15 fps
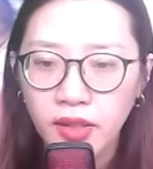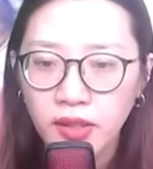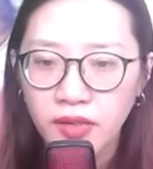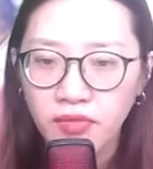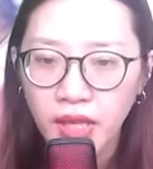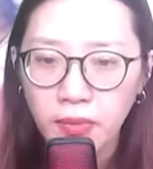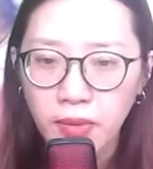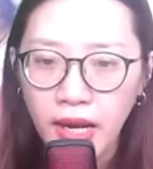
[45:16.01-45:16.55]

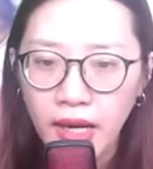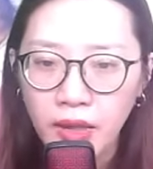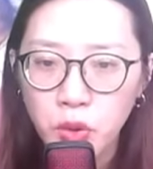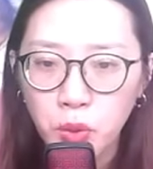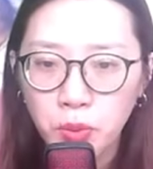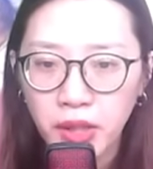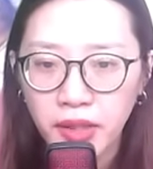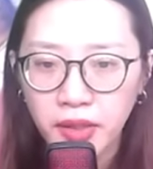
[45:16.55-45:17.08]
Vậy mà
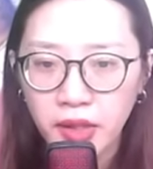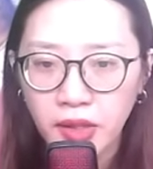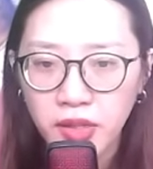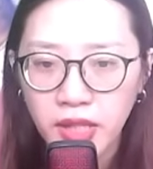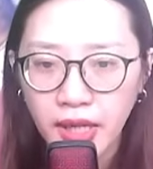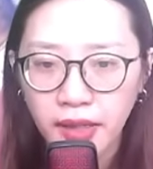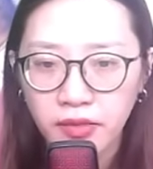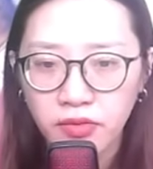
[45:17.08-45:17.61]
luôn miệng nói
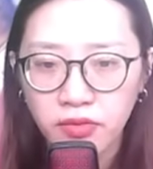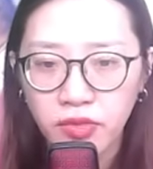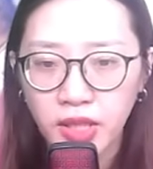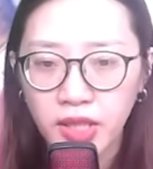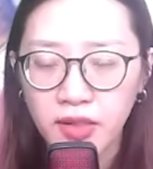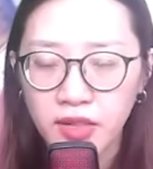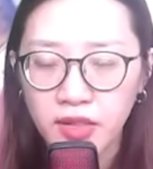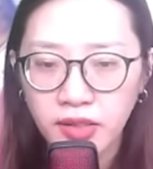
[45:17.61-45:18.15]
rằng
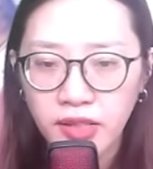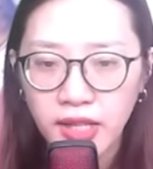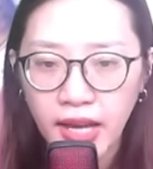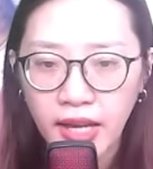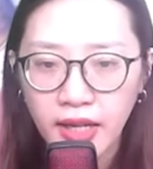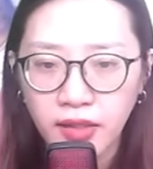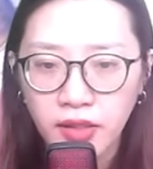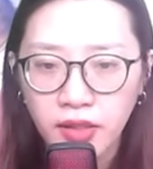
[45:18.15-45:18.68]
vì Lương
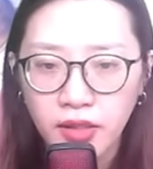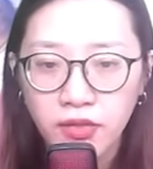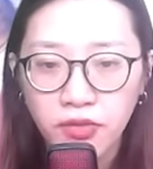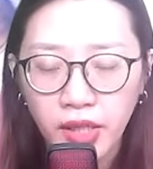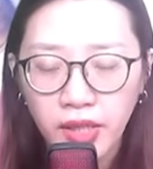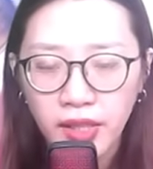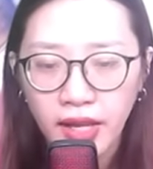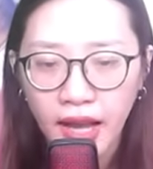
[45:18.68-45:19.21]
Gia,
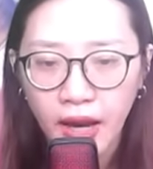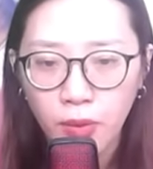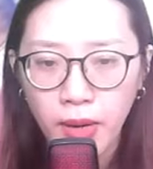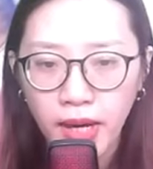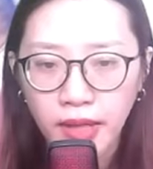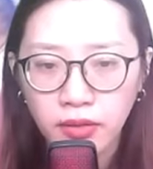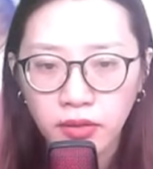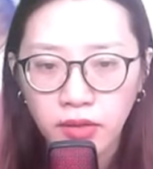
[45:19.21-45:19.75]
vì Hạo
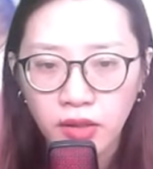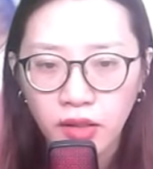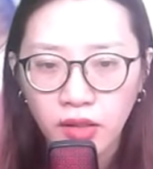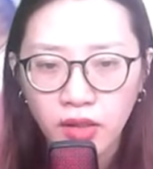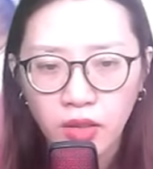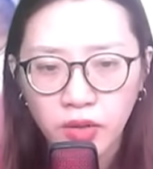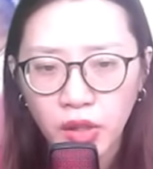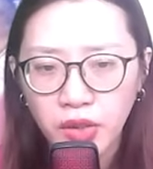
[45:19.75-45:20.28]
Bắc,
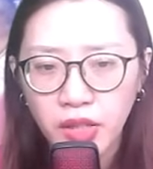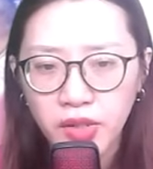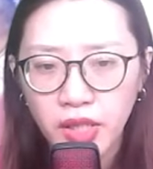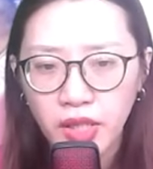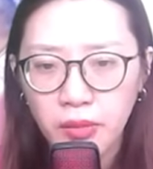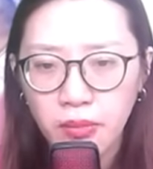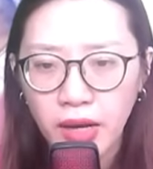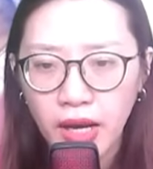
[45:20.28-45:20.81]
còn nói cái
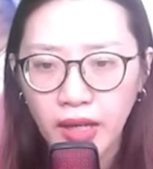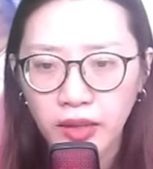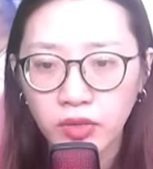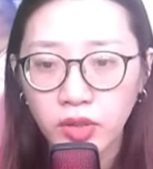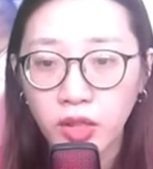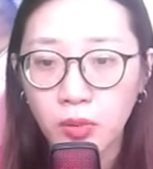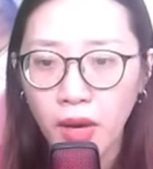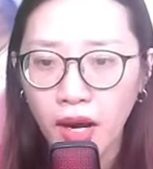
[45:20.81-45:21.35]
gì mà
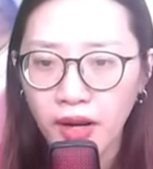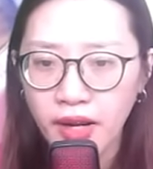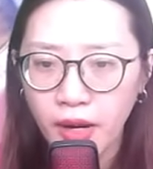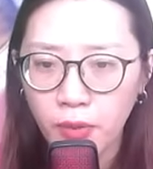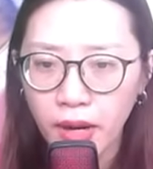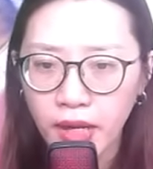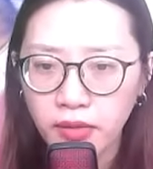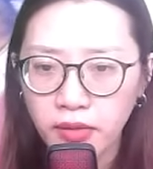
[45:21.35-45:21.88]
từ bỏ Hạo
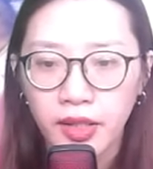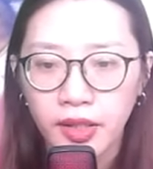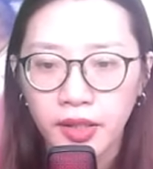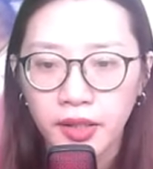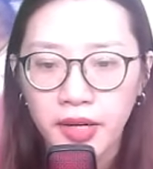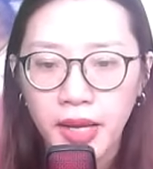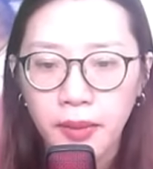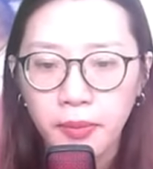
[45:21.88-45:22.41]
Bắc,
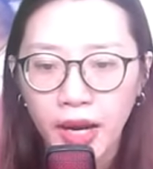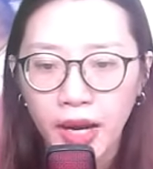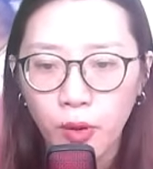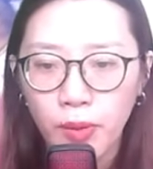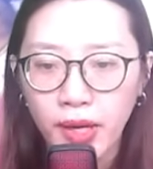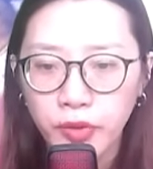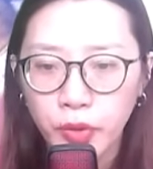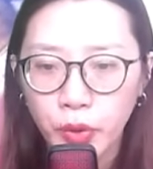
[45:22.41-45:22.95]
đem Hạo
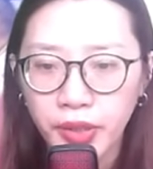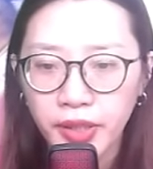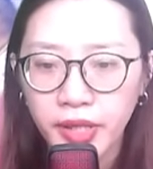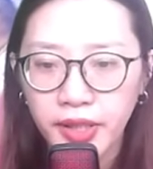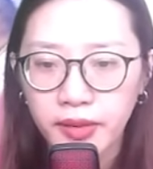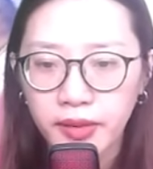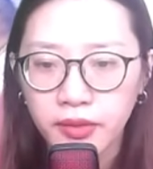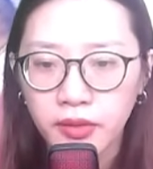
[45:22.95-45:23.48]
Bắc đuổi
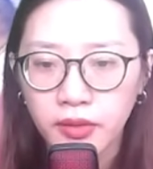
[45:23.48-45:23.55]
đi.